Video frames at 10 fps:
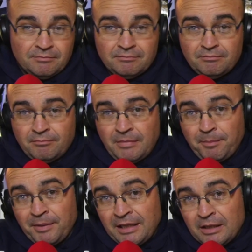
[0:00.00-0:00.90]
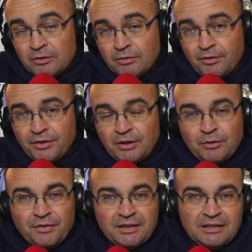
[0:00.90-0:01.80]
más pequeño, 5
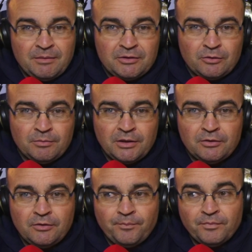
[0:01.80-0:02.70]
centímetros menos.